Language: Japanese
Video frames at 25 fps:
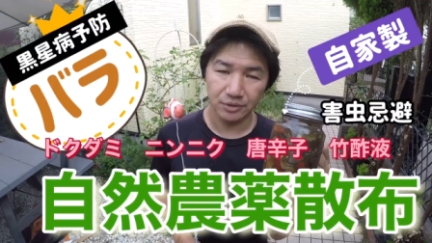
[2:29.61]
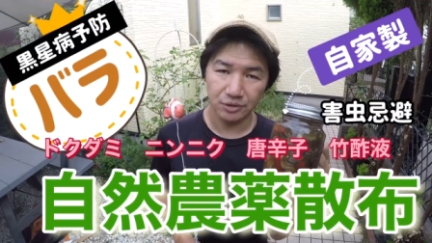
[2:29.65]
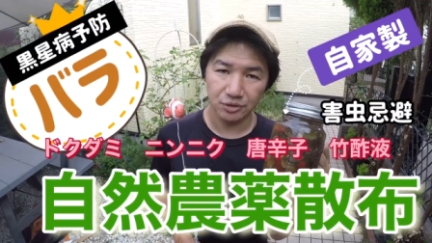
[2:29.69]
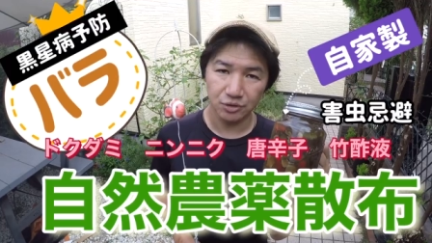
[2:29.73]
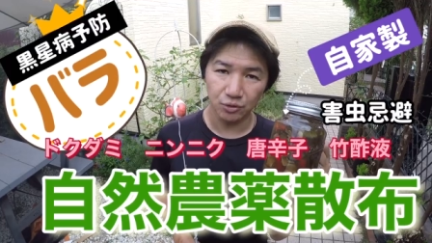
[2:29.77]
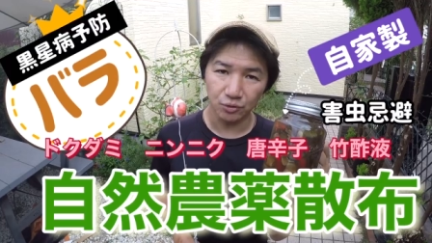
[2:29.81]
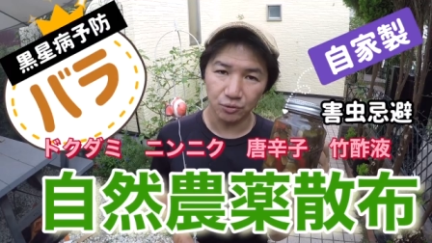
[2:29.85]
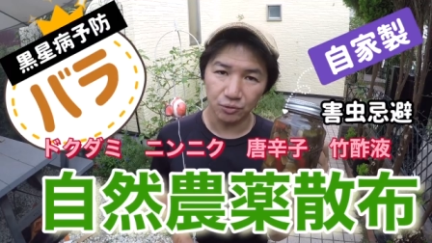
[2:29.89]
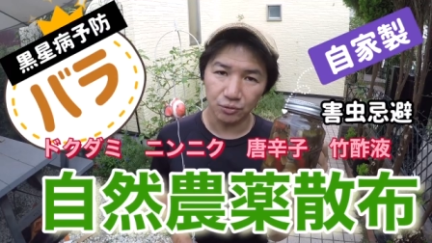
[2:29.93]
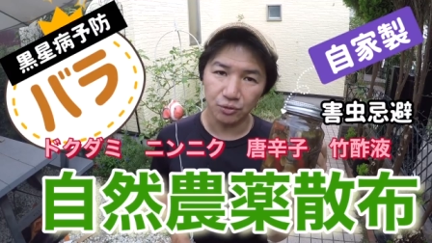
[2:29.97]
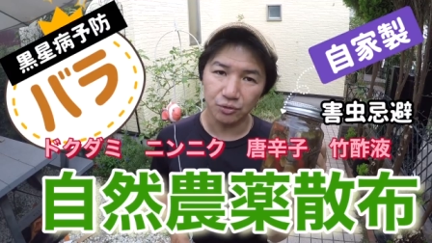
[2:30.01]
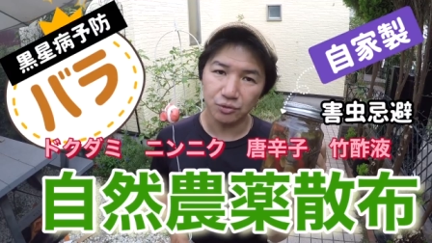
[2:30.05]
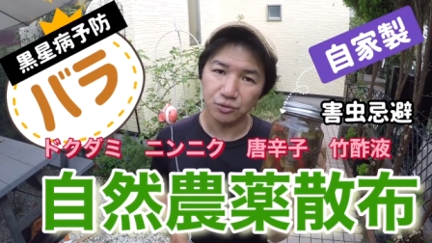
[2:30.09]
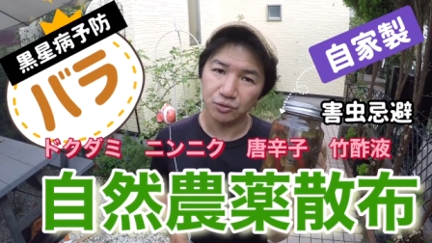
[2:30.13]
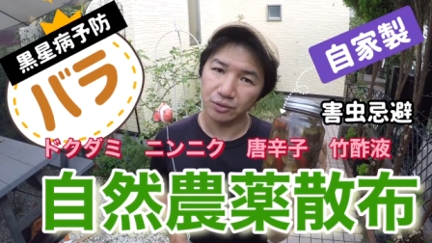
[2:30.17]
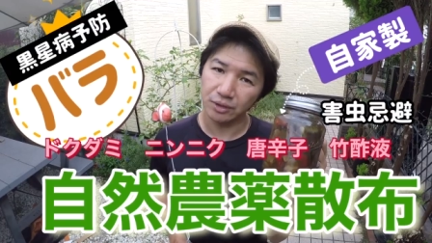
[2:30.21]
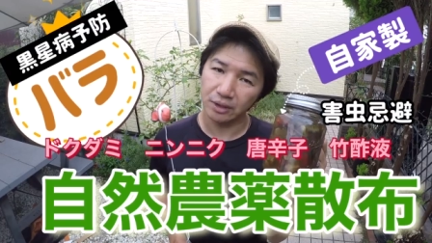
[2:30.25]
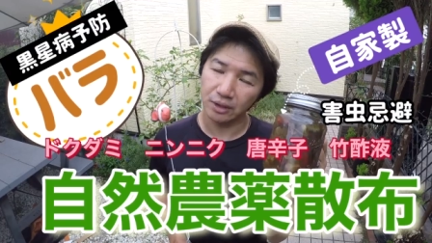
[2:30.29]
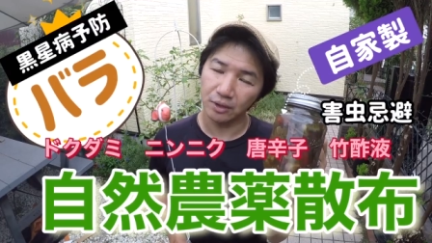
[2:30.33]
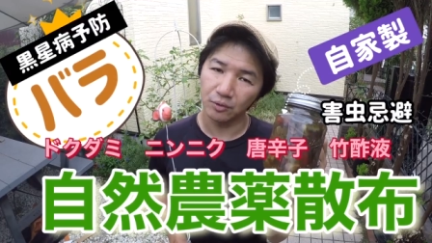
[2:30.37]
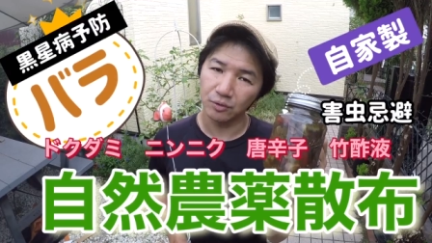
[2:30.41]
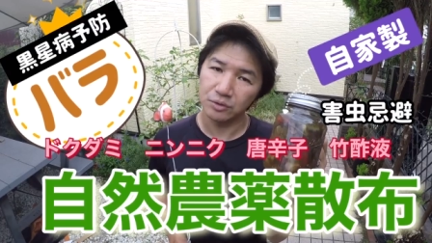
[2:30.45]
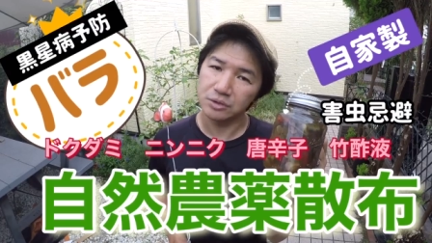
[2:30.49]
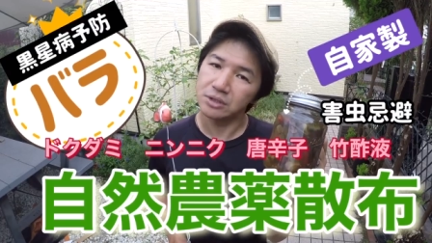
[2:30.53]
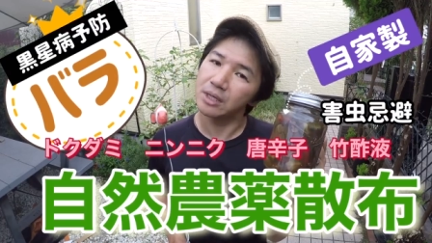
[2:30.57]
ちょっとそ
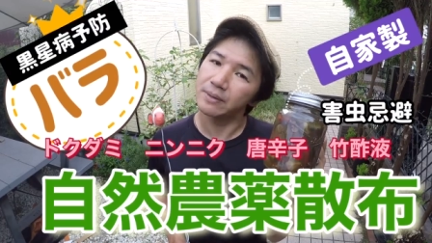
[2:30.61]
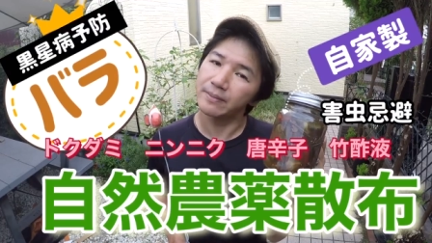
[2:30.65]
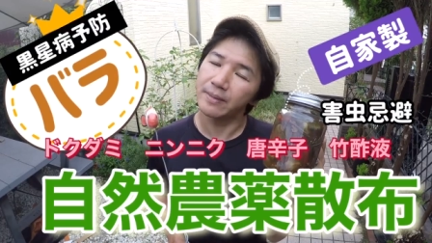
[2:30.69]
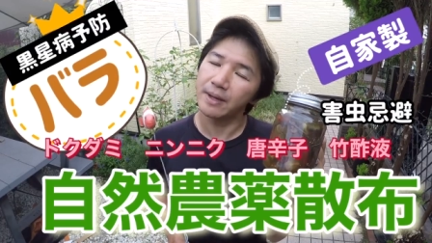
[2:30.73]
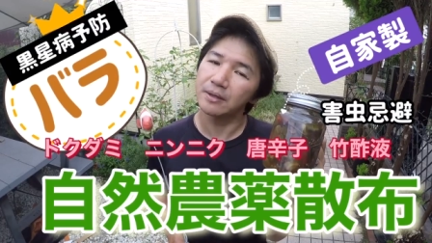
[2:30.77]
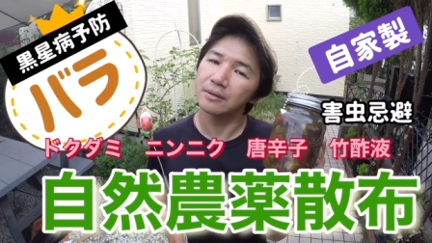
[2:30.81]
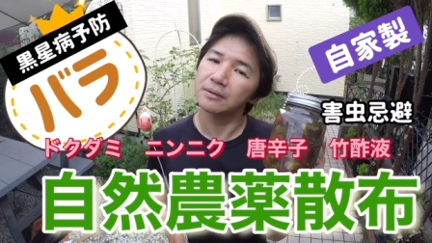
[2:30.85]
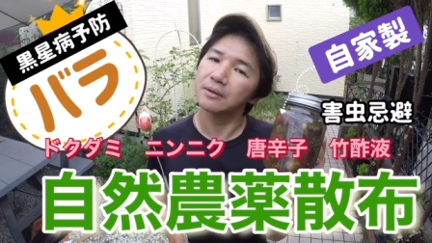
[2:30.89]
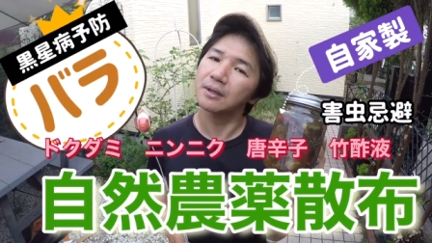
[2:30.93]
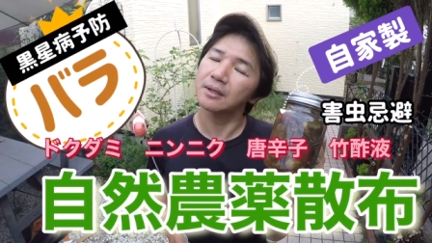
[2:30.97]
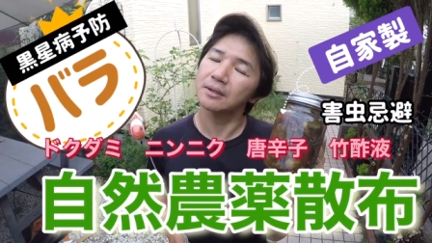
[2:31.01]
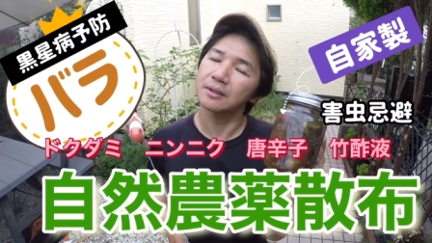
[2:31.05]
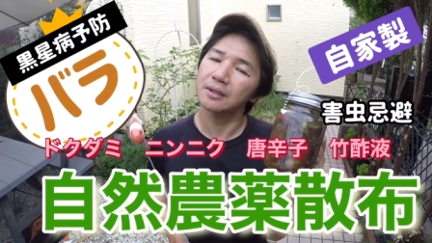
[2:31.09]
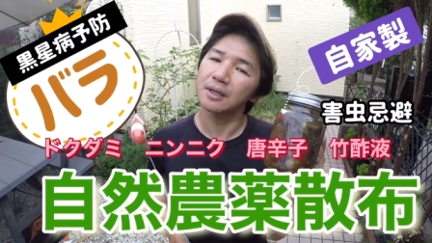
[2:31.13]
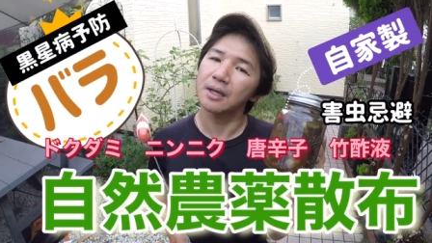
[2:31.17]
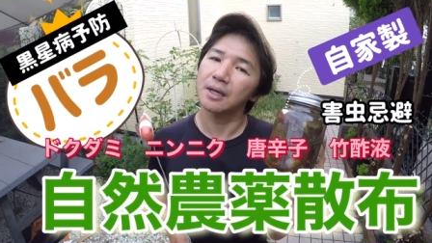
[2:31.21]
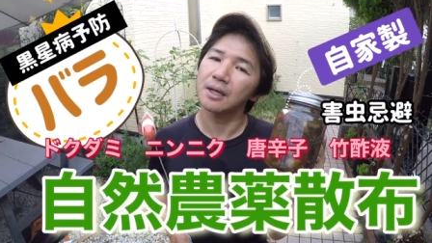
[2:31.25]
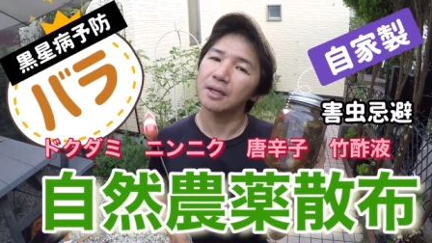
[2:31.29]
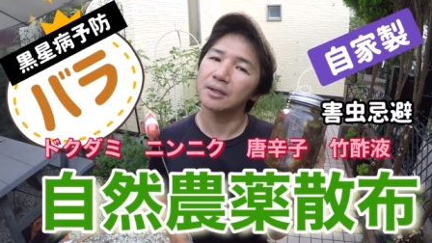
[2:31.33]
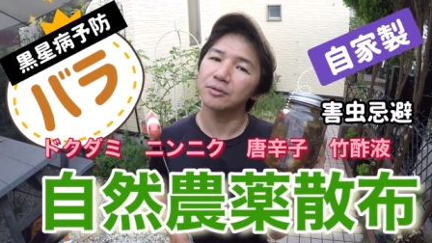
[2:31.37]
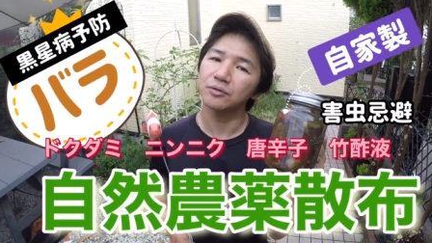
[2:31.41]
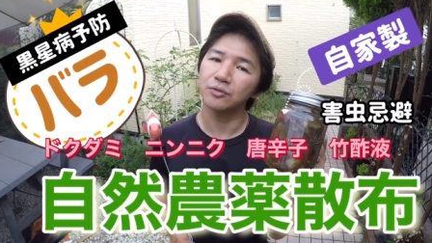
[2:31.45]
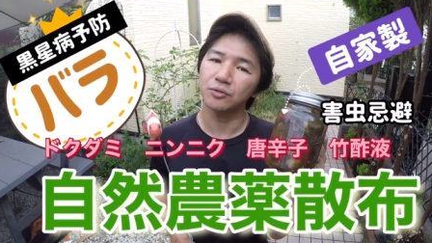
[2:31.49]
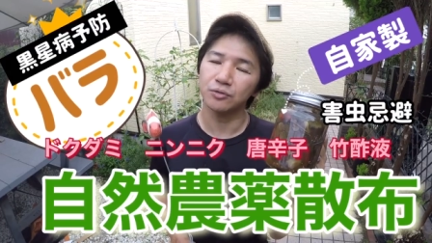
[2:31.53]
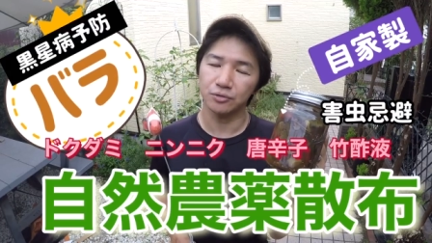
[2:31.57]
れが収まるか
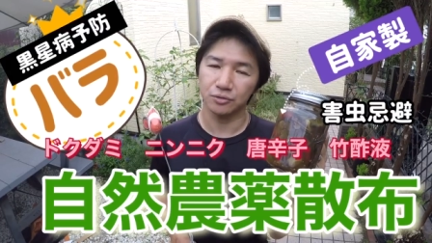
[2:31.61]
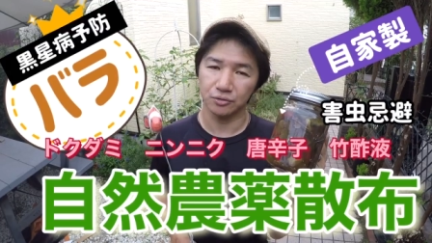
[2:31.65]
なと